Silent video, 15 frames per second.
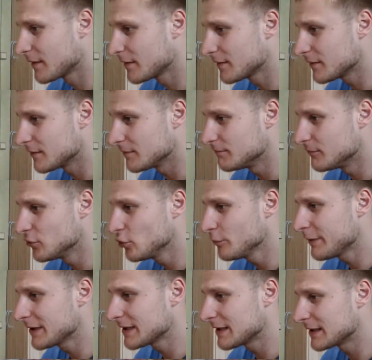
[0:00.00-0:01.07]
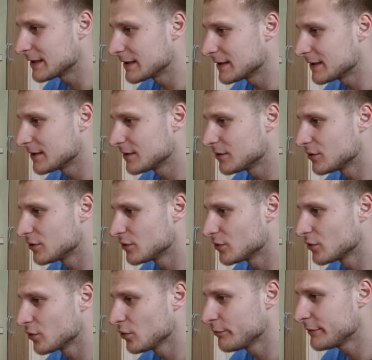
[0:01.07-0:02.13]
So, Hypertrank.
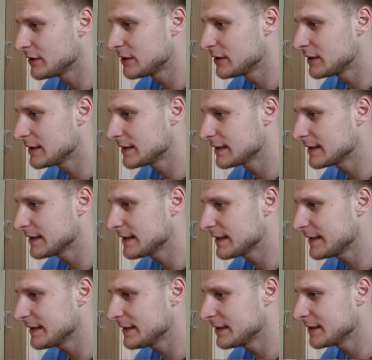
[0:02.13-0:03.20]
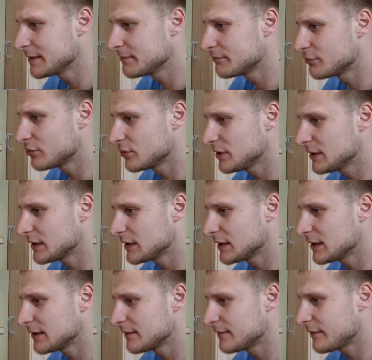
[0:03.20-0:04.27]
Rübel, Kikli,
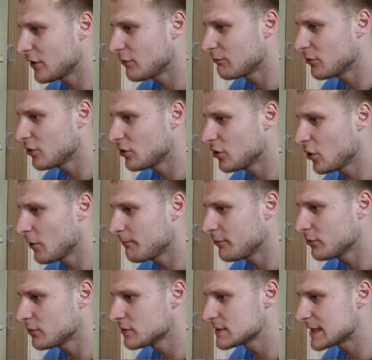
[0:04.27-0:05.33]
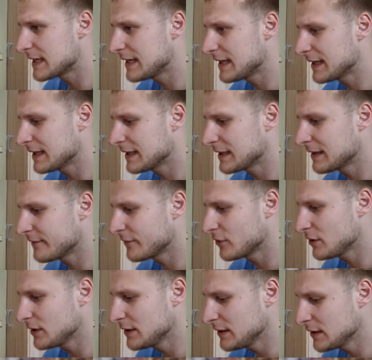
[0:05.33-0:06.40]
Ponita, Baumwoll, Hoplo, Salanga,
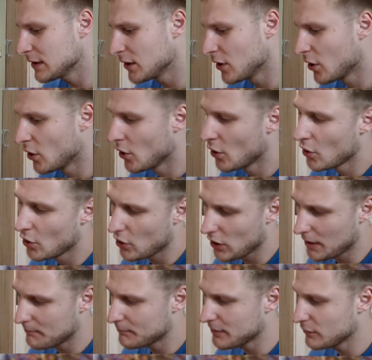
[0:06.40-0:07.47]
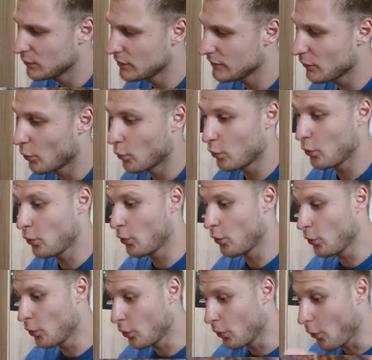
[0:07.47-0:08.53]
Voldi, Lampewi.
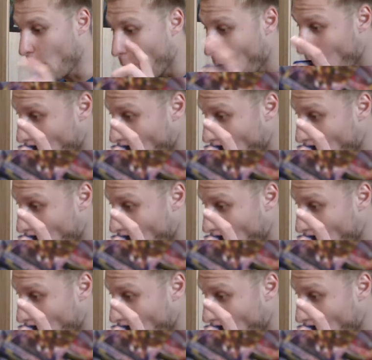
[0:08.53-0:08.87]
Oh!